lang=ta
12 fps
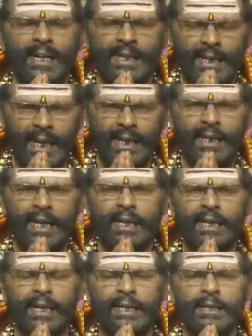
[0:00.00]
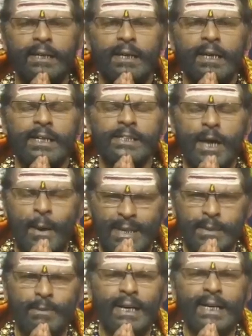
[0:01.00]
அகில இலங்கை
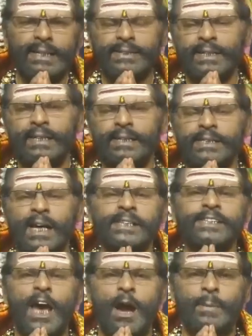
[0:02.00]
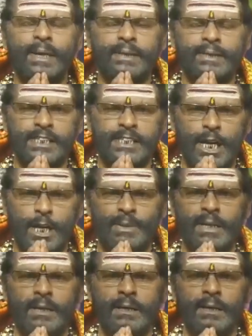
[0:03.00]
சபரிமலை ஸ்ரீ சாஸ்தாபுரத்தின்
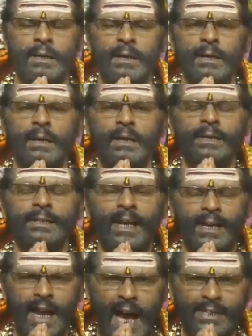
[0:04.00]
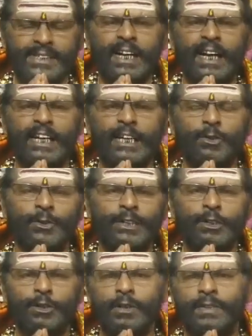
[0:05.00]
சார்பில் நல்ல ஆசிகளை
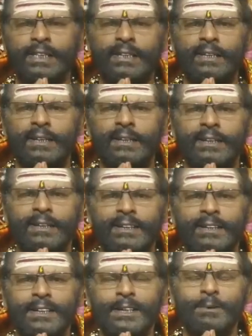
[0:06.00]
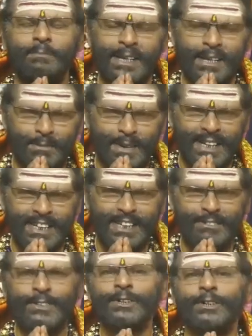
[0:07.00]
கூறிக்கொள்வதில்
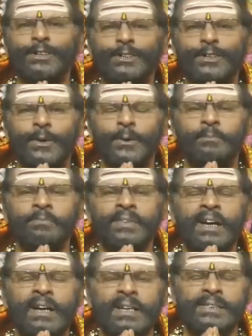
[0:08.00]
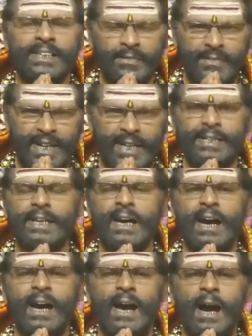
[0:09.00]
மனமகிழ்வு கொள்கிறோம் சர்வே
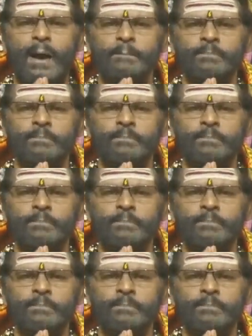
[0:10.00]
ஜனாக